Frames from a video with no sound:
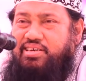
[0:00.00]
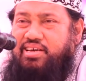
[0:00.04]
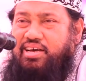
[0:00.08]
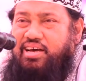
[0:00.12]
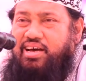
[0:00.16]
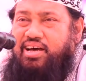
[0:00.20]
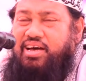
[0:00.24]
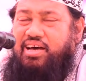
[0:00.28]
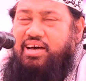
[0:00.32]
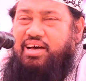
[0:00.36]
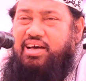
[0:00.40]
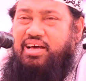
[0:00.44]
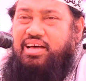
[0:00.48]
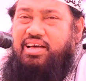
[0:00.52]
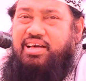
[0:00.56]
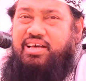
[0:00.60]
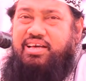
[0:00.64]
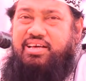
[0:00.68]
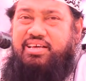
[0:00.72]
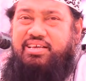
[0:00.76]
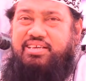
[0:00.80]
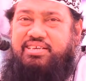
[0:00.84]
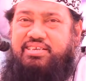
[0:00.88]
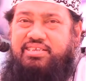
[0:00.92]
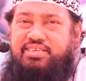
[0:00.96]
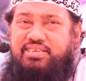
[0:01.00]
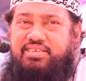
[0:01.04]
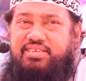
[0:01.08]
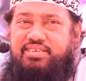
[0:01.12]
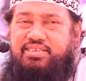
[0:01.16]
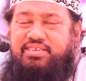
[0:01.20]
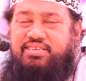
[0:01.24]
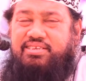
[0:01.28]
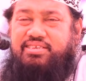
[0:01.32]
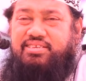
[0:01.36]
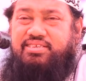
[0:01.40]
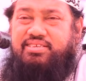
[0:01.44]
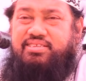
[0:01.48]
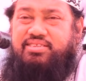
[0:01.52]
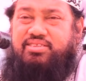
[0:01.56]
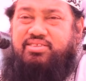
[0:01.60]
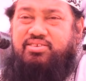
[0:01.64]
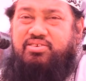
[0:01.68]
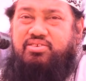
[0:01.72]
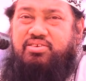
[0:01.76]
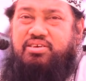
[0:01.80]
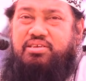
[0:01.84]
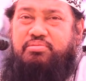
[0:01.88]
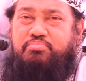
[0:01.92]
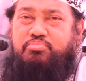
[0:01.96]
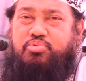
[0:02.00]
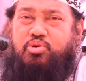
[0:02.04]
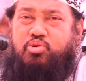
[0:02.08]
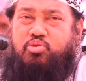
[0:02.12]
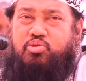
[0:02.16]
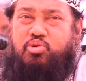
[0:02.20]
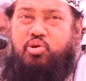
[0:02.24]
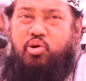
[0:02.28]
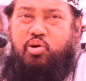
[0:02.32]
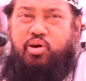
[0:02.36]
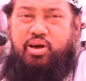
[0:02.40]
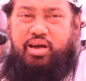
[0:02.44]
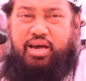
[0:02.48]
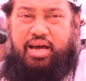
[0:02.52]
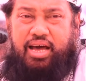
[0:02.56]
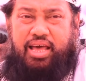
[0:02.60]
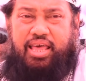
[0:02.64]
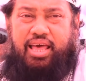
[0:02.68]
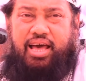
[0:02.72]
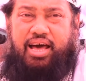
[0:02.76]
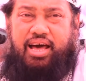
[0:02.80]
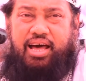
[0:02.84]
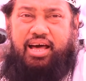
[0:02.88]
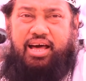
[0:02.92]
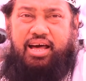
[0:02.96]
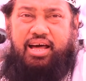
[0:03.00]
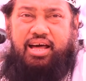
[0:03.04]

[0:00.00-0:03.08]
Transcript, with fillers: হ্যাঁ তো এই বউর হোক খায়া